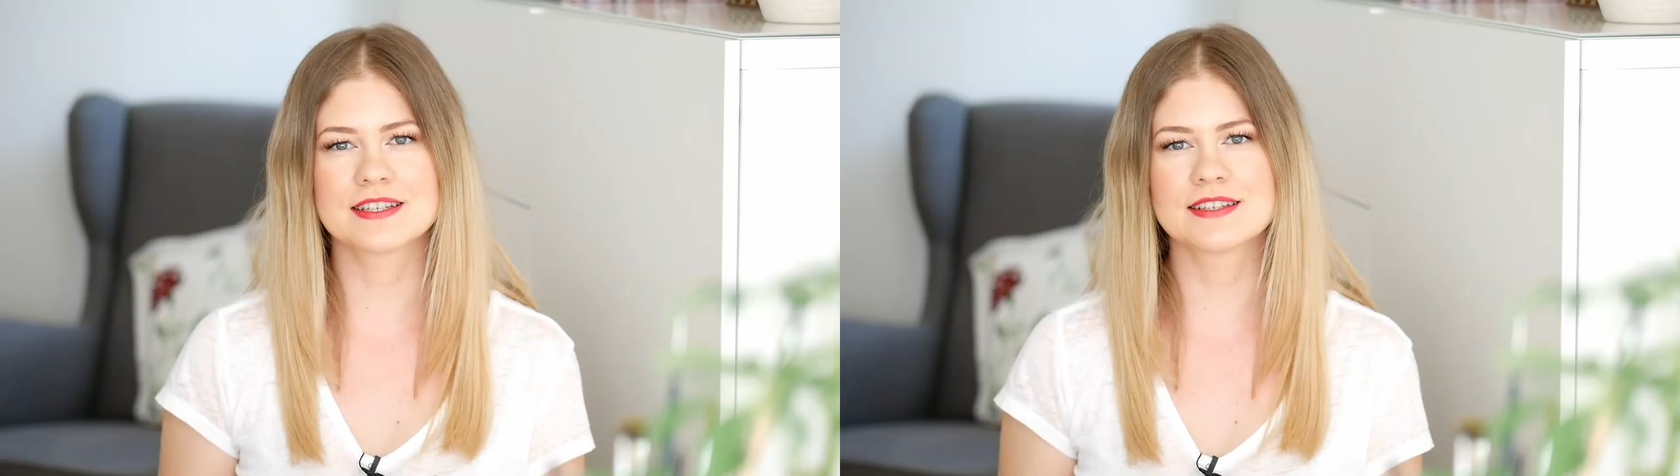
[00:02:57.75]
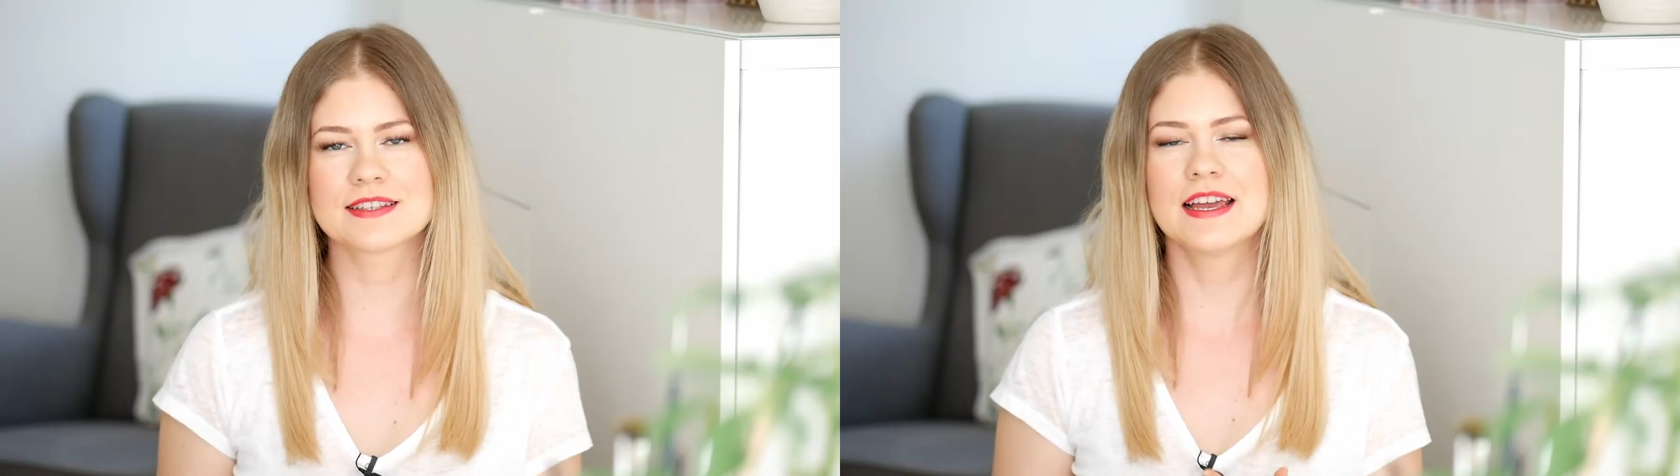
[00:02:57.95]

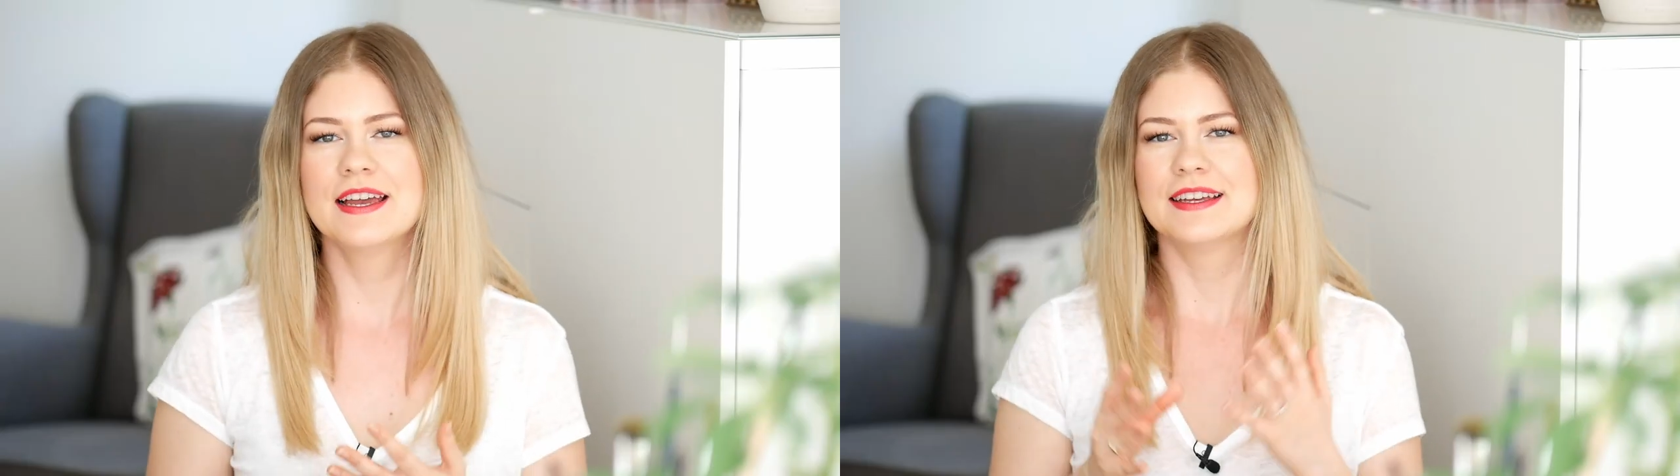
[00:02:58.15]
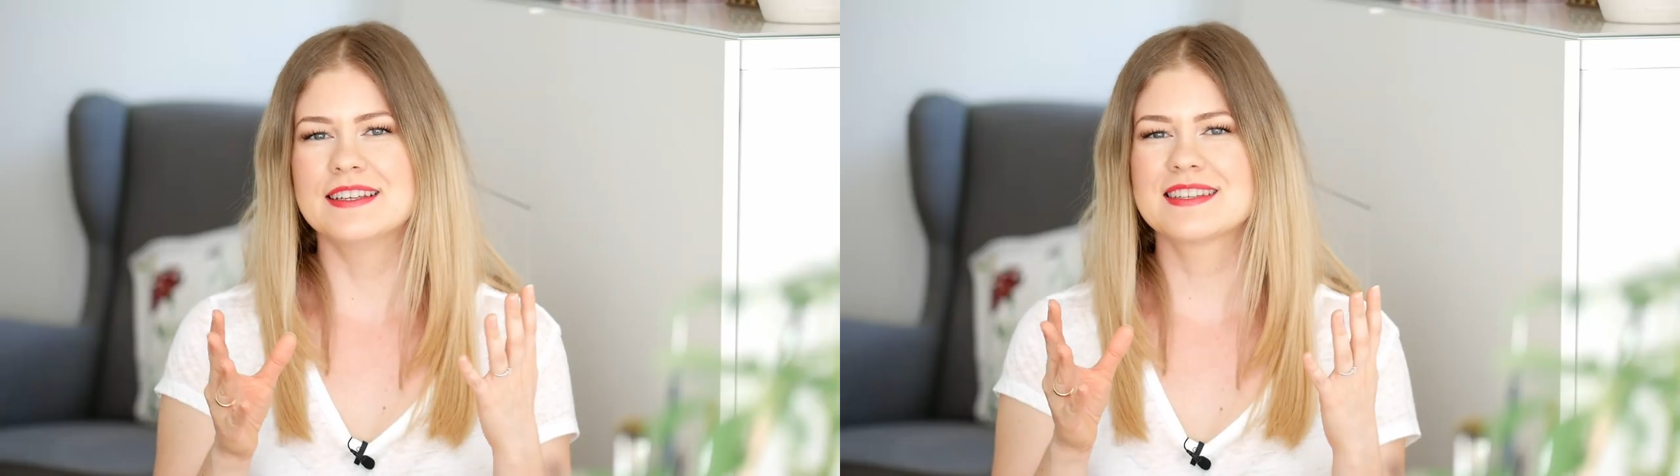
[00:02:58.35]
ist,
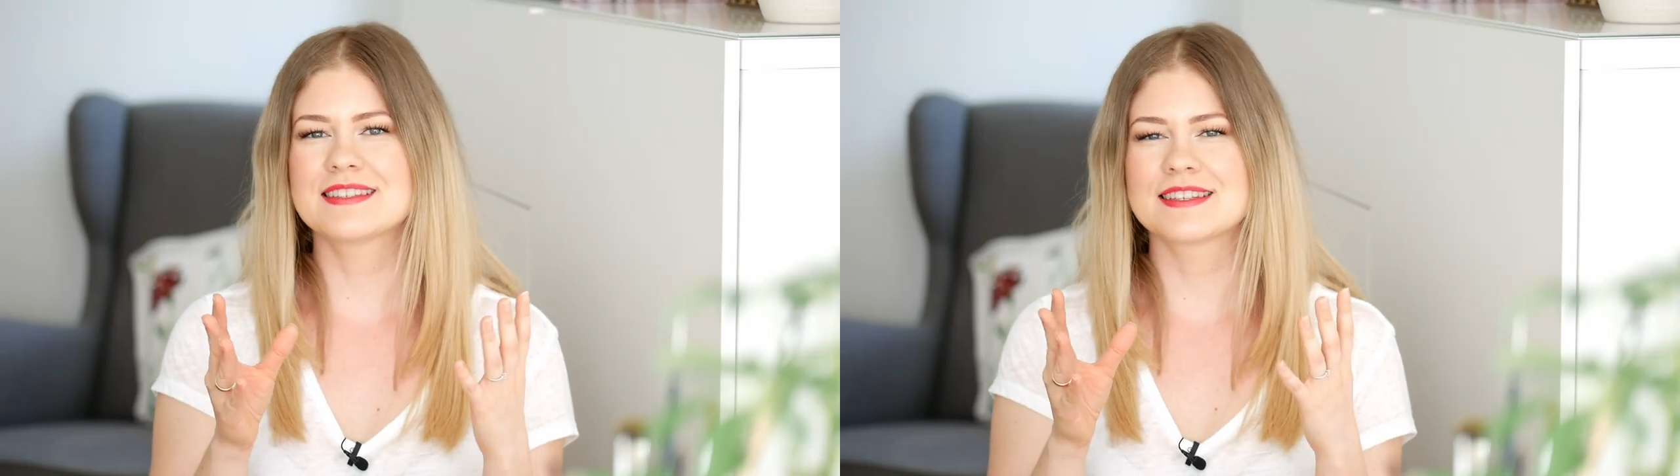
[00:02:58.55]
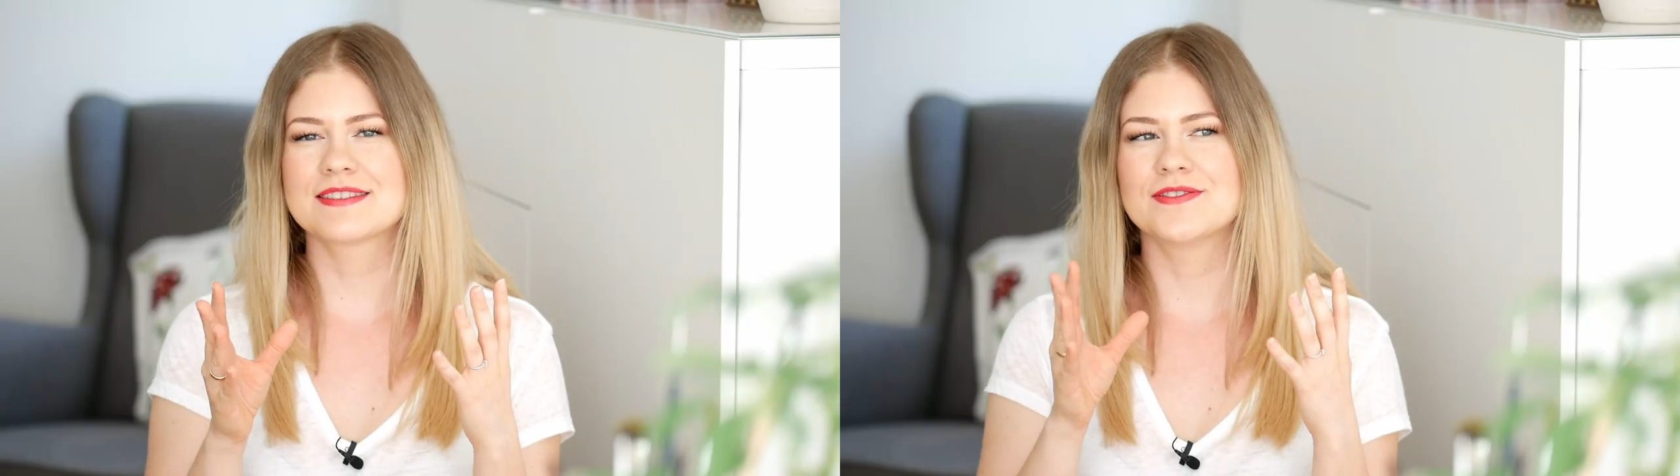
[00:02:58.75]

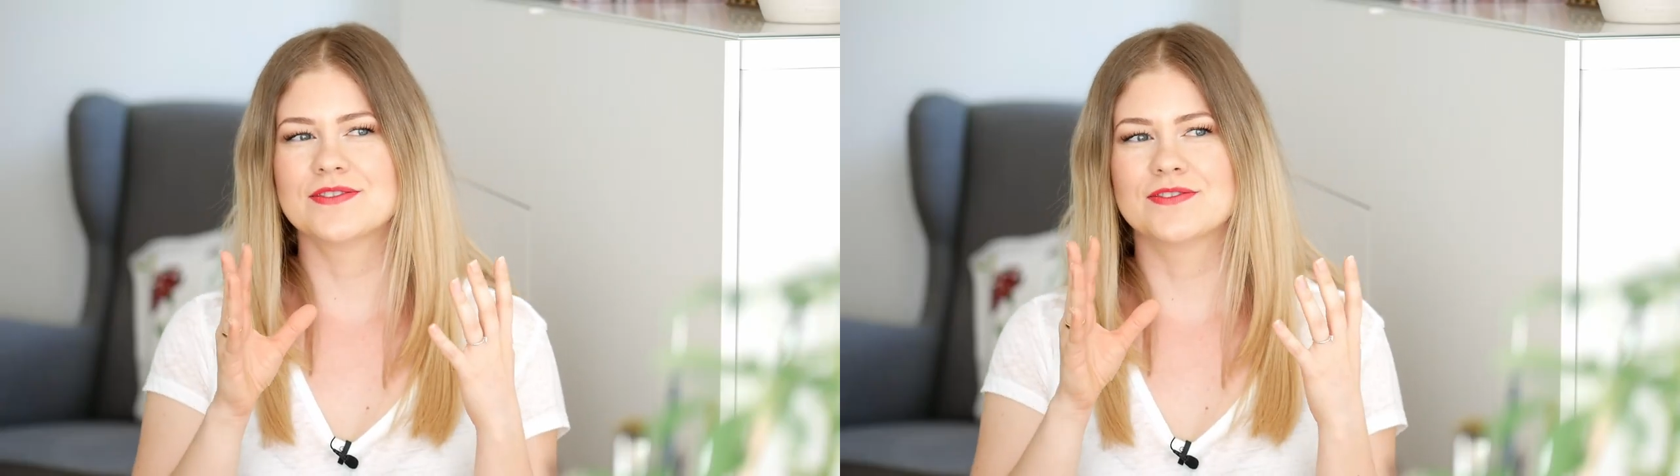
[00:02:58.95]
ist, dass,